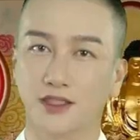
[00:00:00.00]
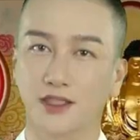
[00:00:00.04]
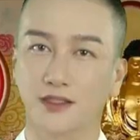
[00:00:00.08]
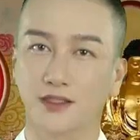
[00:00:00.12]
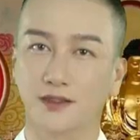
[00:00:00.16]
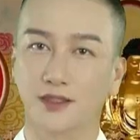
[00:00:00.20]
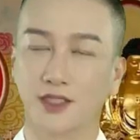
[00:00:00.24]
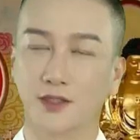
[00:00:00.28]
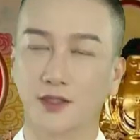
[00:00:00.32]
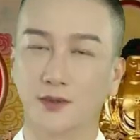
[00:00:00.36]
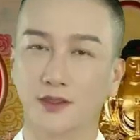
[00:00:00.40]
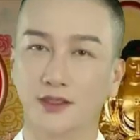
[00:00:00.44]
刚
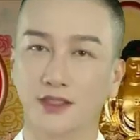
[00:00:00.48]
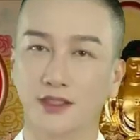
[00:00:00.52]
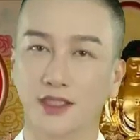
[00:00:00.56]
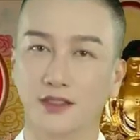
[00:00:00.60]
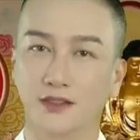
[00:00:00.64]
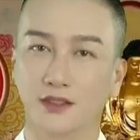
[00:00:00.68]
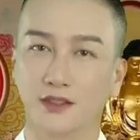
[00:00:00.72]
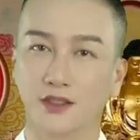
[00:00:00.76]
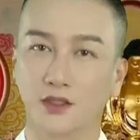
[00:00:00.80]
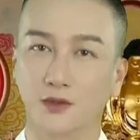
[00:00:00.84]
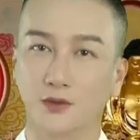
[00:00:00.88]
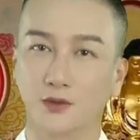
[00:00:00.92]
才我
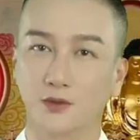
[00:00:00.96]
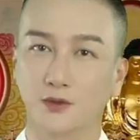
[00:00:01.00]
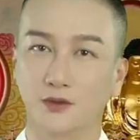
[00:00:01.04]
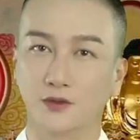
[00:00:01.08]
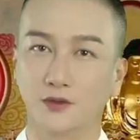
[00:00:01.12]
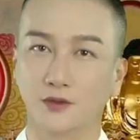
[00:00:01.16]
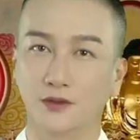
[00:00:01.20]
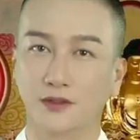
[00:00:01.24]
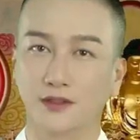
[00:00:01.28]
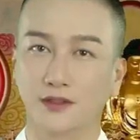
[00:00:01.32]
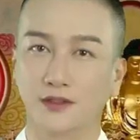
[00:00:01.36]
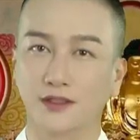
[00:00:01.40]
讲的这五
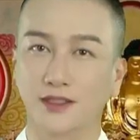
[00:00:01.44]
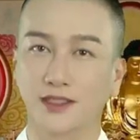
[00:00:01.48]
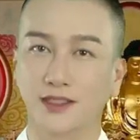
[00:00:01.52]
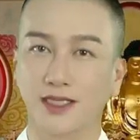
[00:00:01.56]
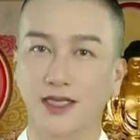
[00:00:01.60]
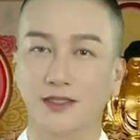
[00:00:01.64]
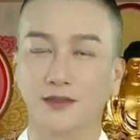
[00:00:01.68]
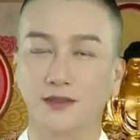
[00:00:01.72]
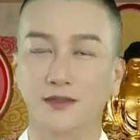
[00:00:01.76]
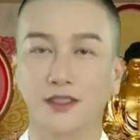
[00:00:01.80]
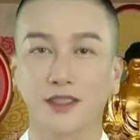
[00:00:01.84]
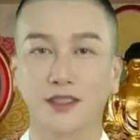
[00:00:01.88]
种色的
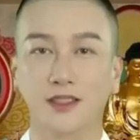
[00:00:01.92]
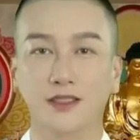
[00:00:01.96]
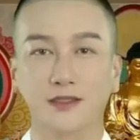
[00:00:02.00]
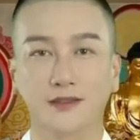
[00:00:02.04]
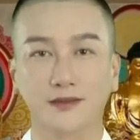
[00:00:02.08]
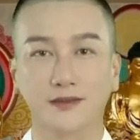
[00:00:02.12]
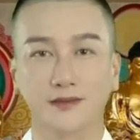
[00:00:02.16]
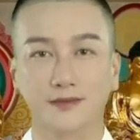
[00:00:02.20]
概念。